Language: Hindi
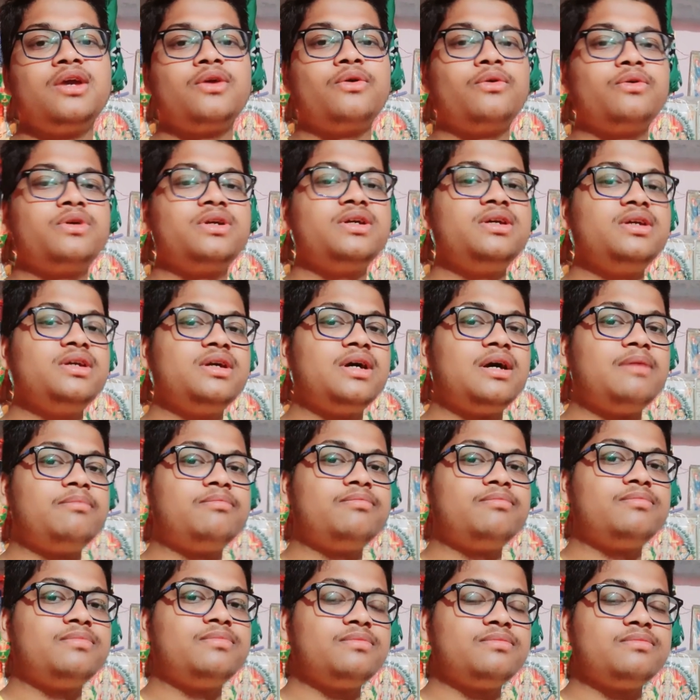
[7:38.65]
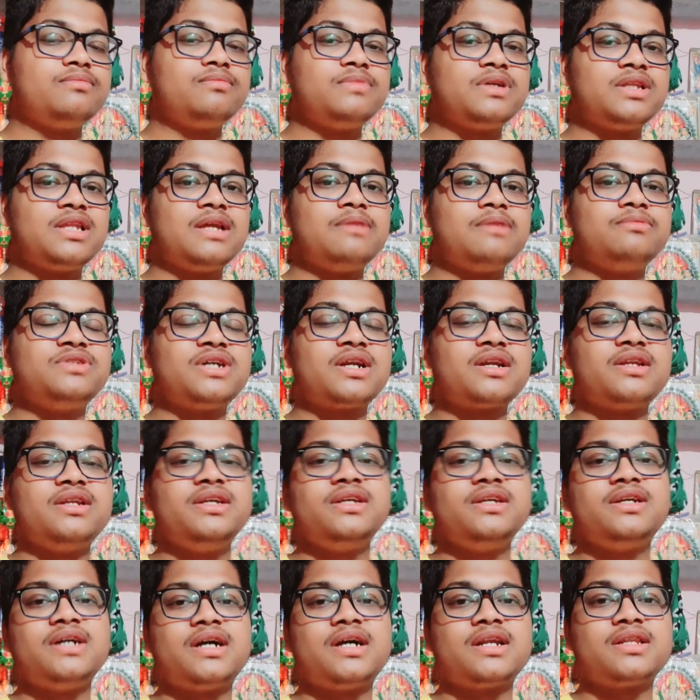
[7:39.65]
क्योंकि हम मतलब
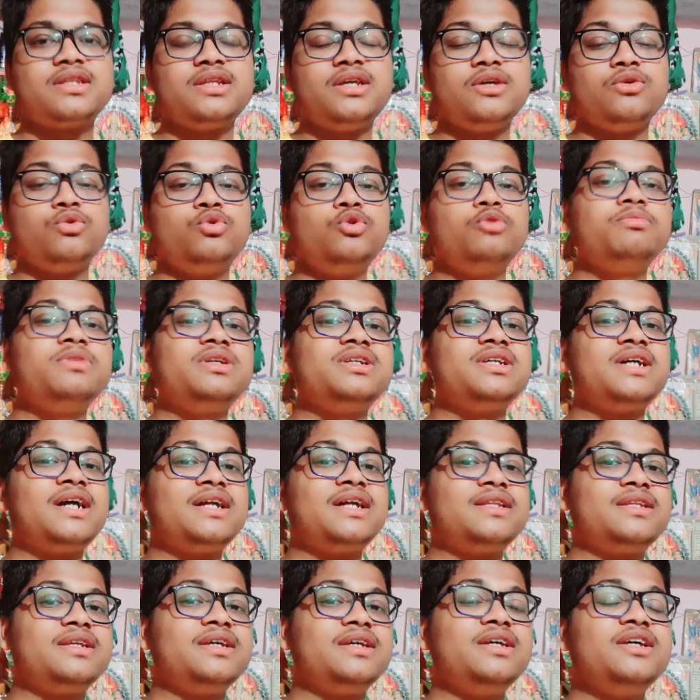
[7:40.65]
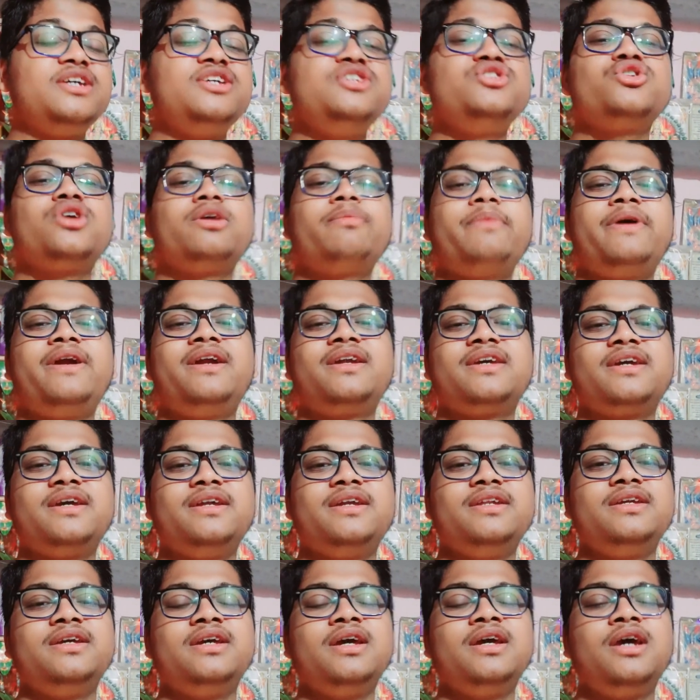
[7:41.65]
जर्नी करते हैं घूमने जाते हैं इन्जॉयमेंट
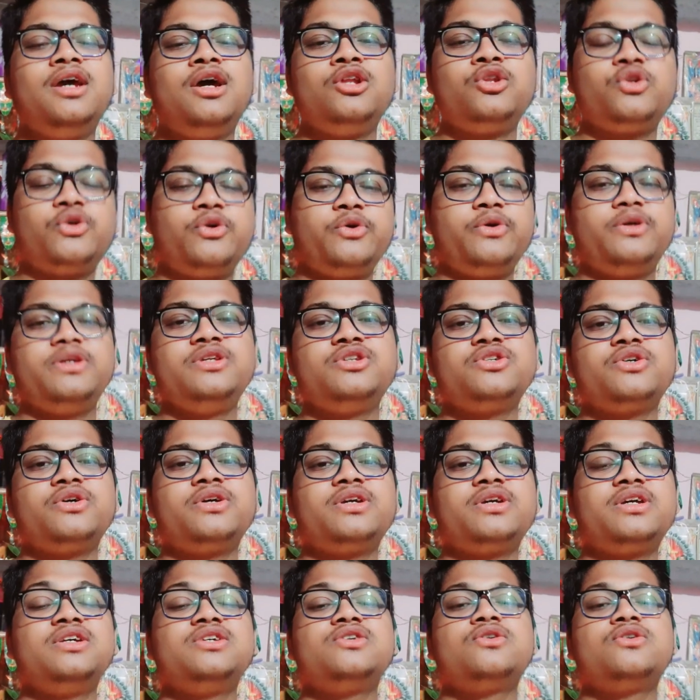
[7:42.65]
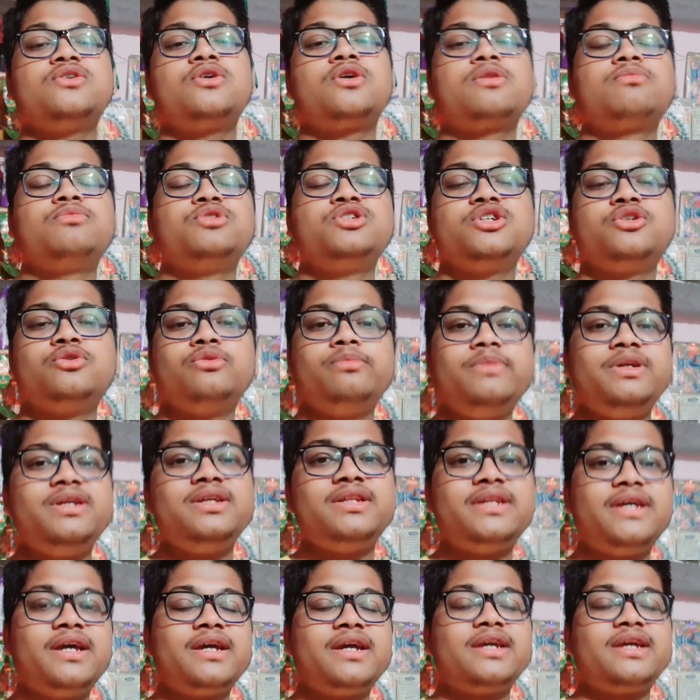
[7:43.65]
के लिए तो इन्जॉय कीजिए और मुझे
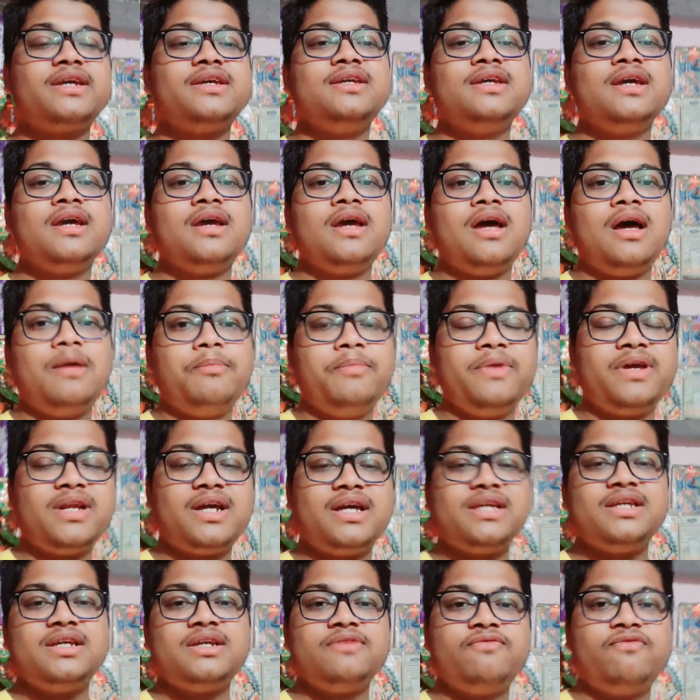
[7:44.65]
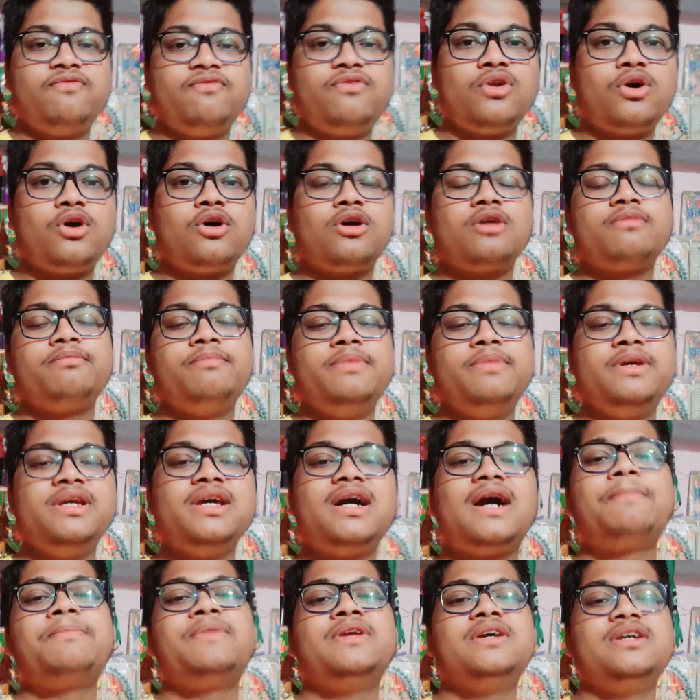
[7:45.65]
उम्मीद है कि मेरा ये ब्लॉग भी
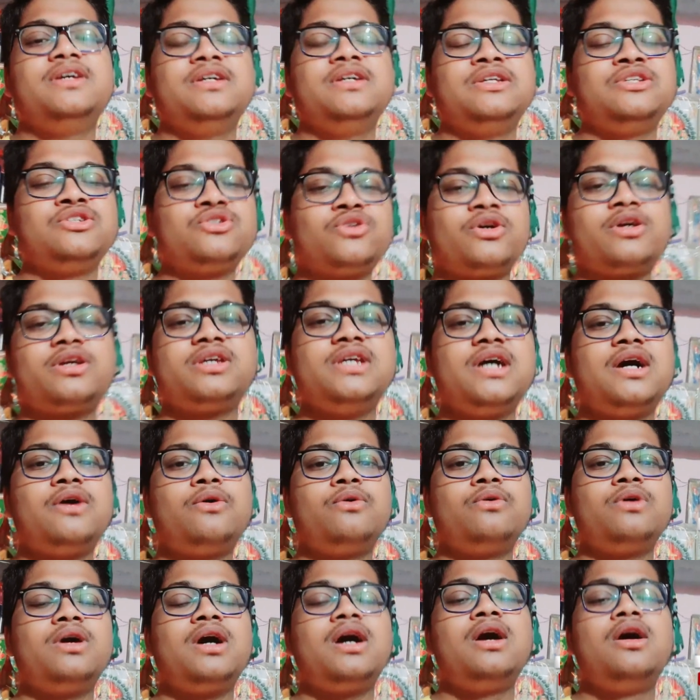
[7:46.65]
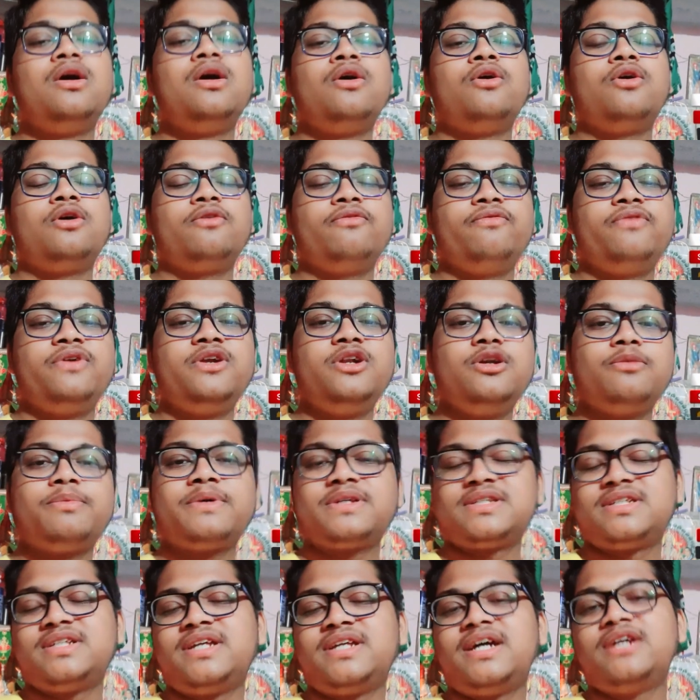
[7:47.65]
आपने इन्जॉय किया होगा और वीडियो
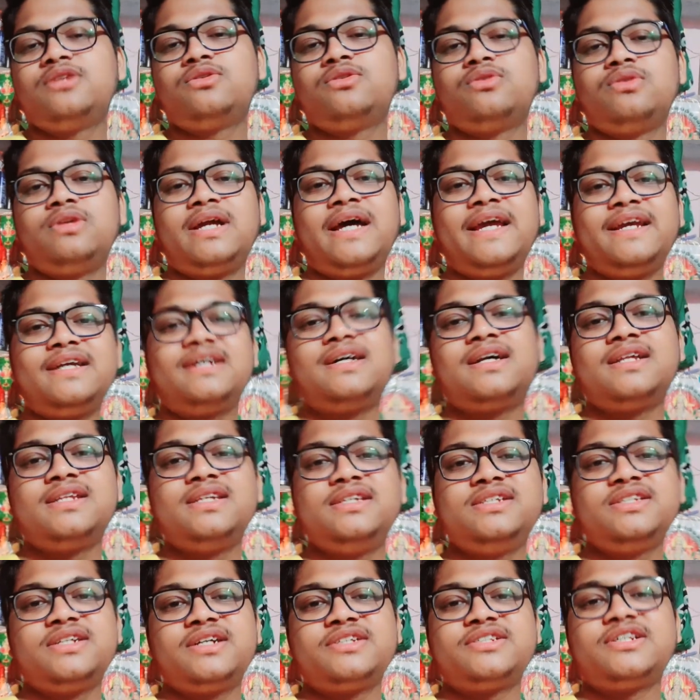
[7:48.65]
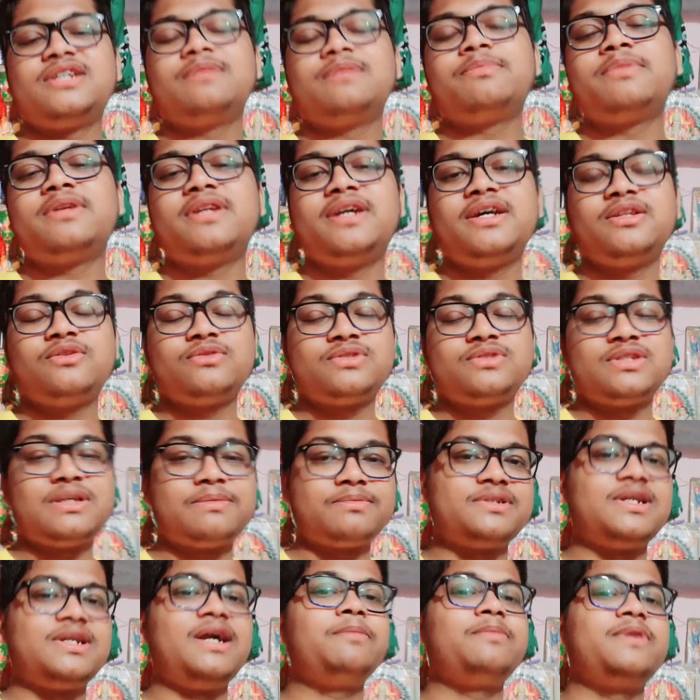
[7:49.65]
पसंद आए तो लाइक कर दीजिएगा चैनल पर ना तो
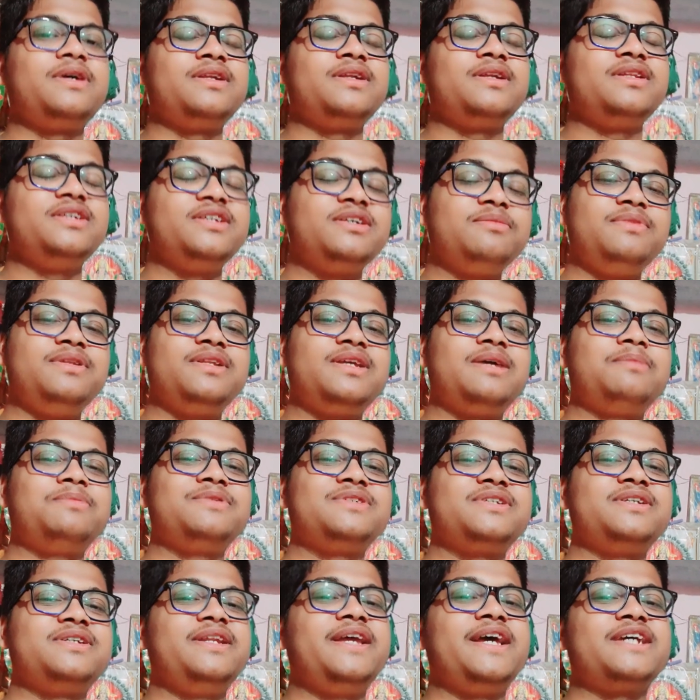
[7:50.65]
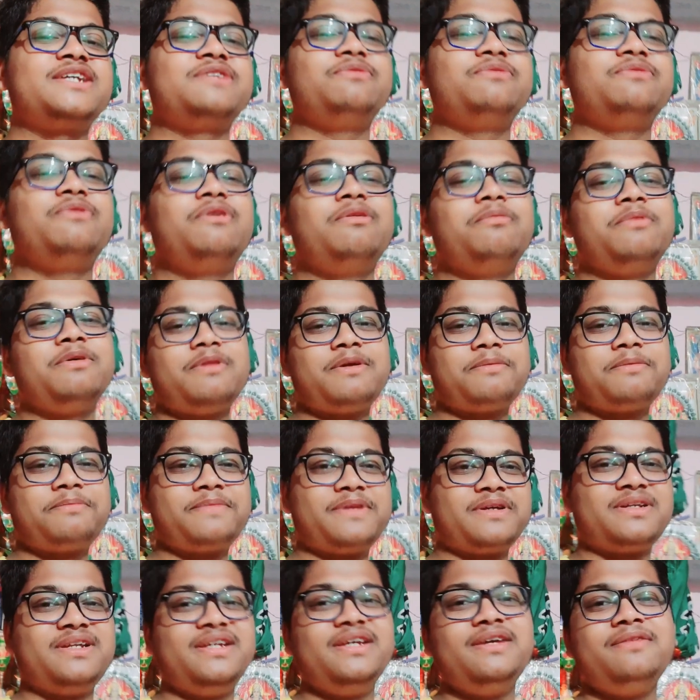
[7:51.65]
सब्सक्राइब कर दीजिएगा मिलते हैं हम नेक्स्ट वीडियो में
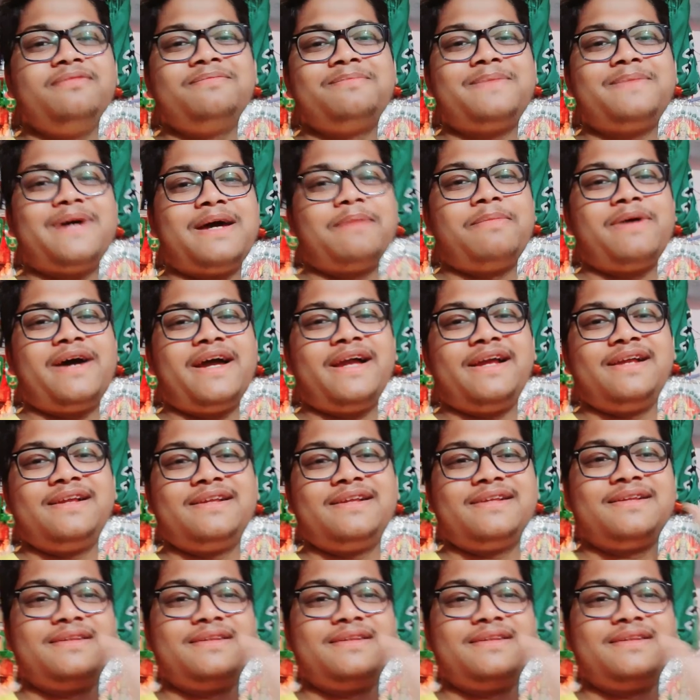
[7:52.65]
लिए बाय बाय